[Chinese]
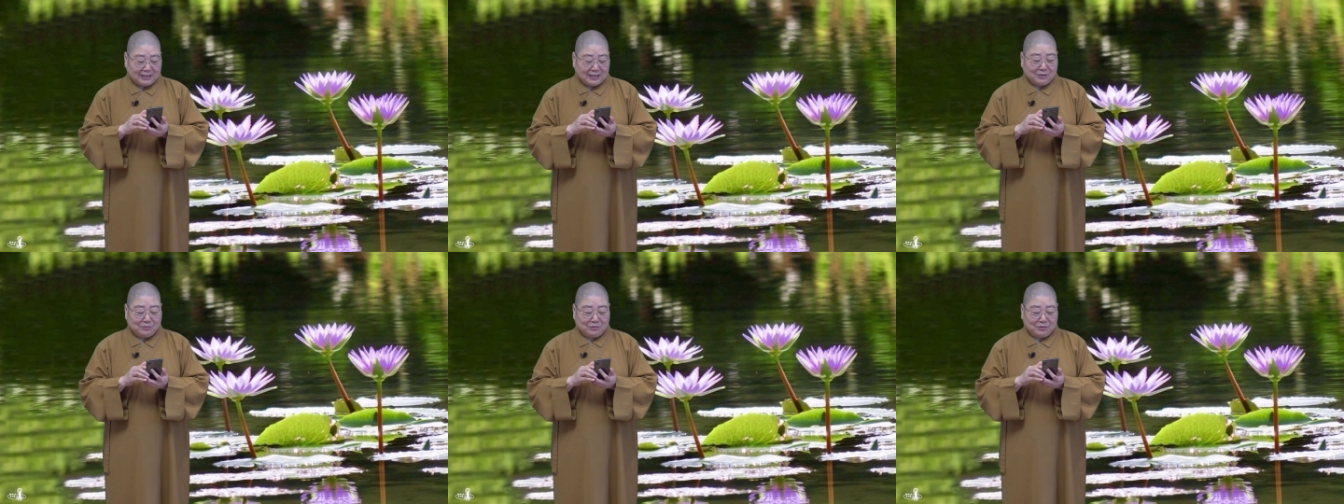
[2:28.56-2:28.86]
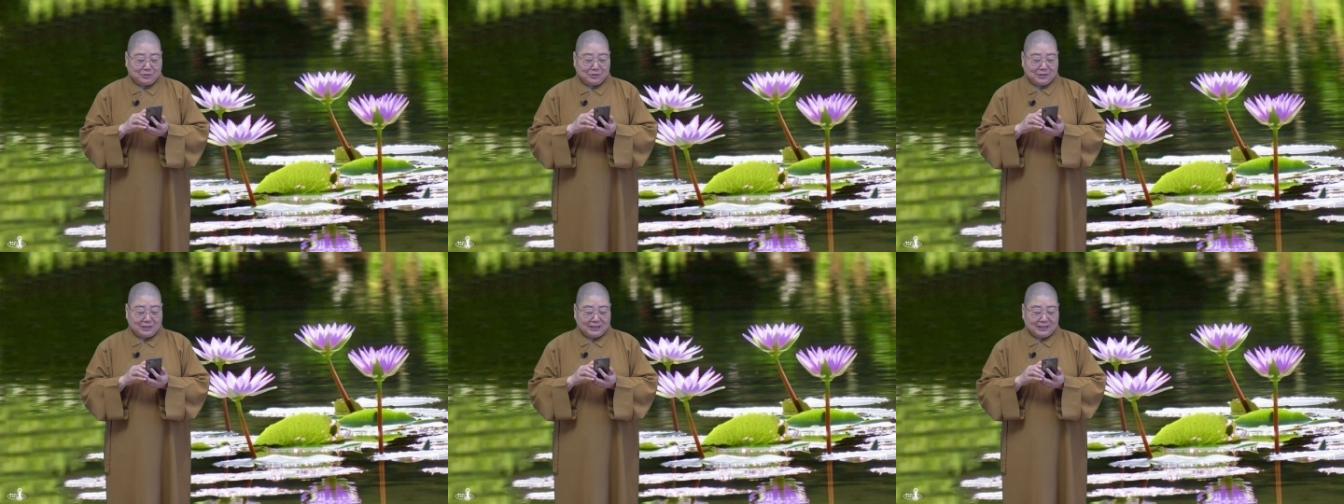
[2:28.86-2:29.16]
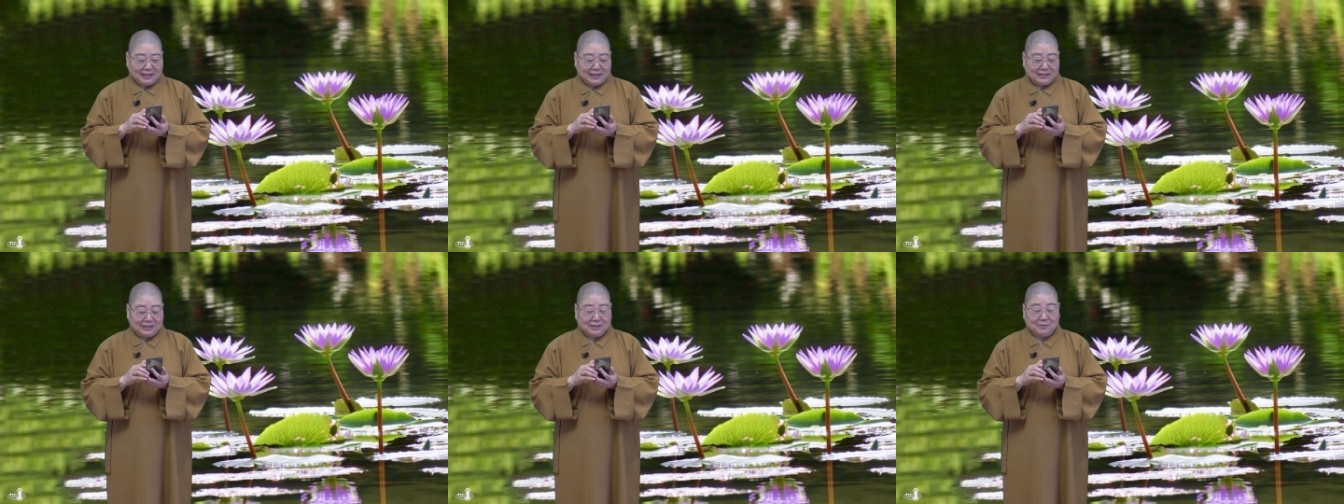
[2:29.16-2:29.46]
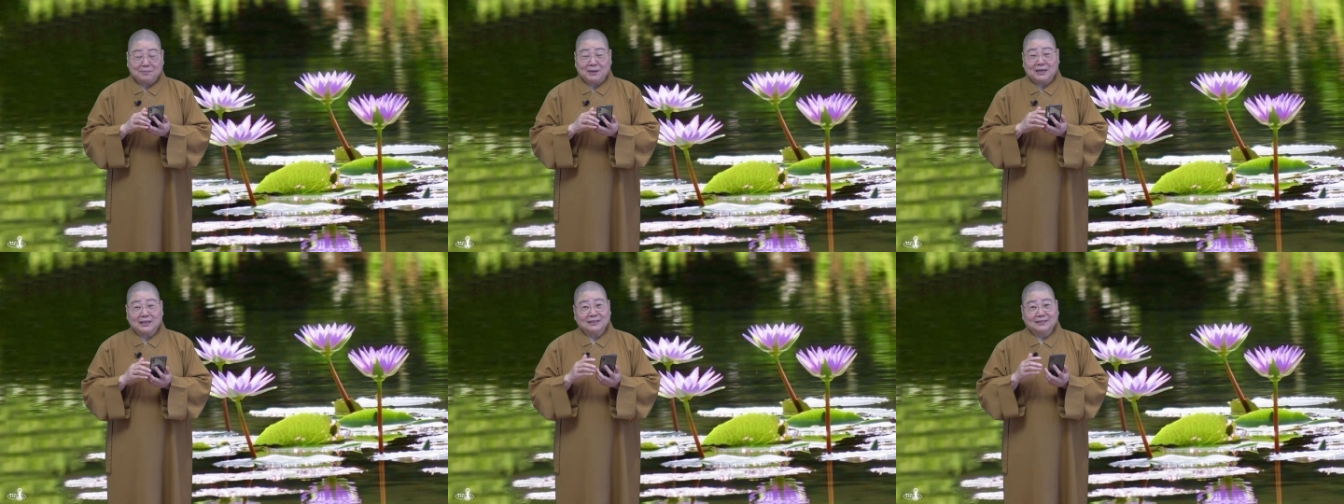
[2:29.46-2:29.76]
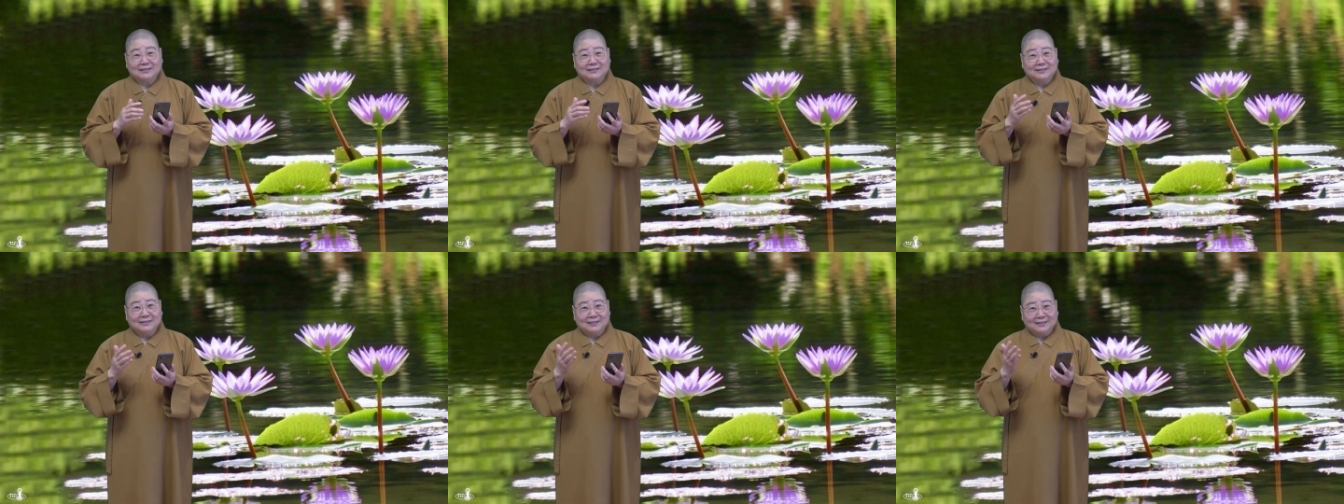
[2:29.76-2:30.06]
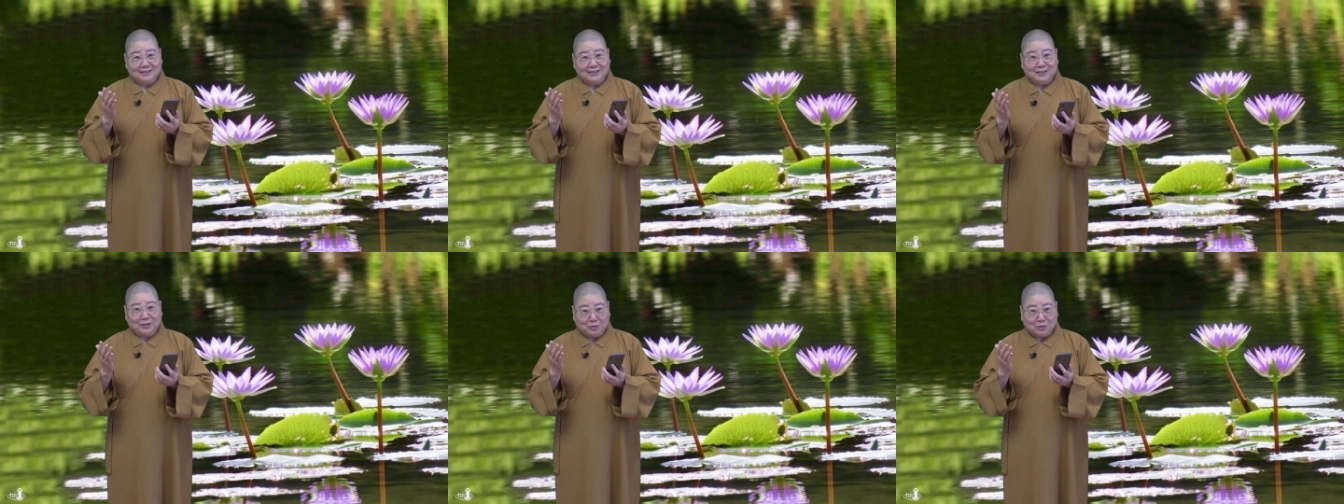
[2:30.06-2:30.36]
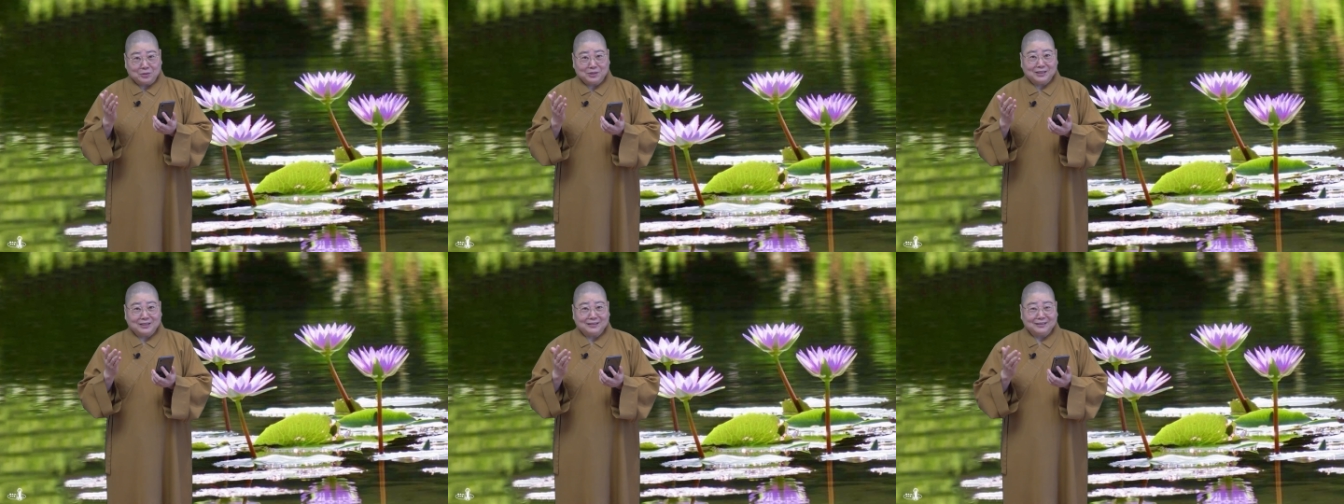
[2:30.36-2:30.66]
但我觉得他是帮很
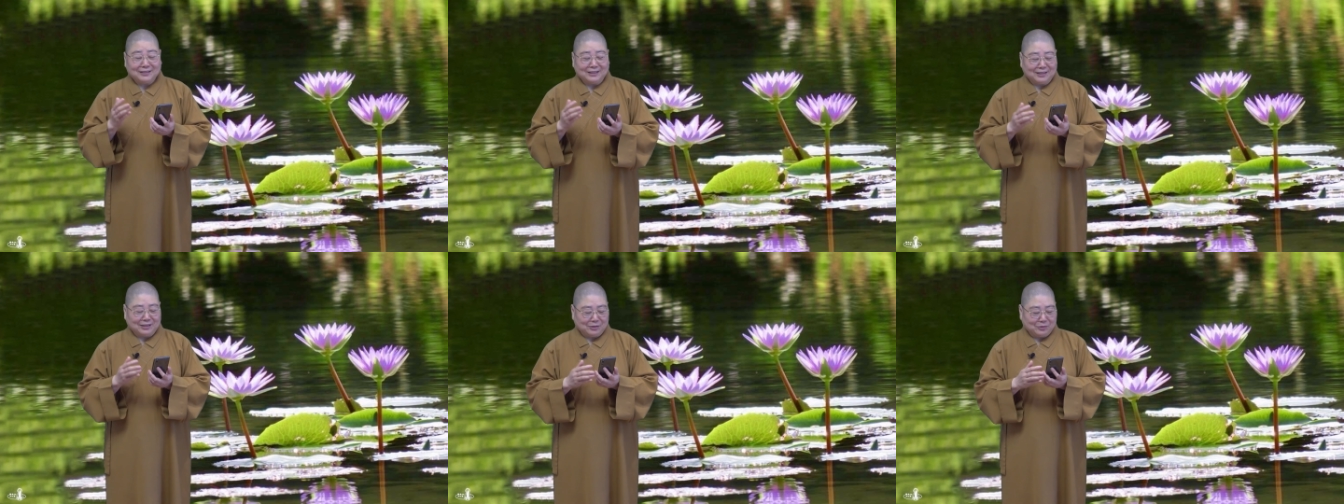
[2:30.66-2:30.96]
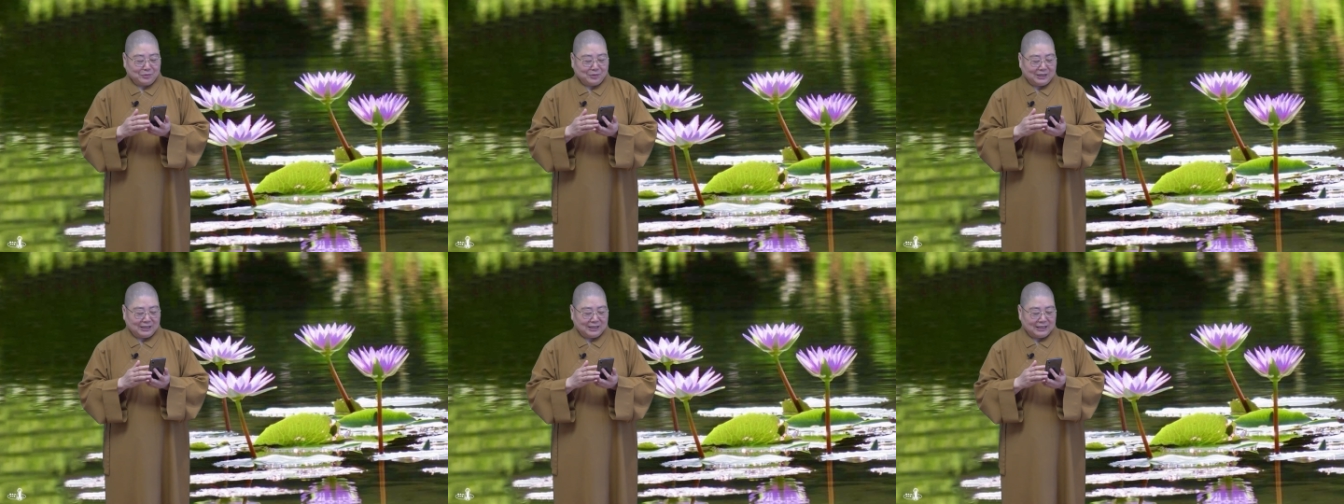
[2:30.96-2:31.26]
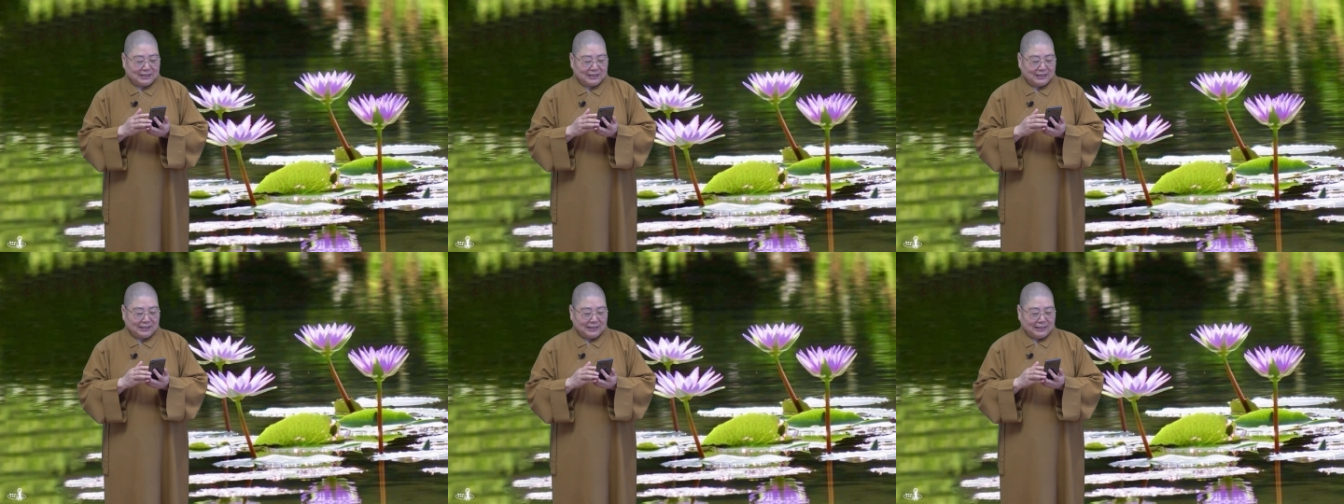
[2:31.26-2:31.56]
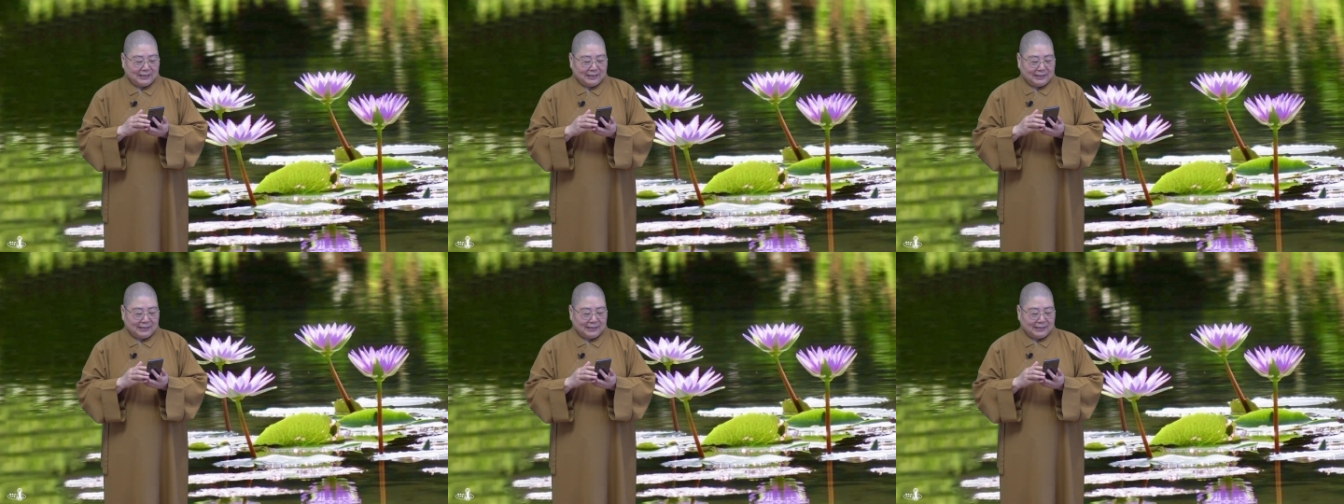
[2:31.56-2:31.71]
多人啊、哦、问了，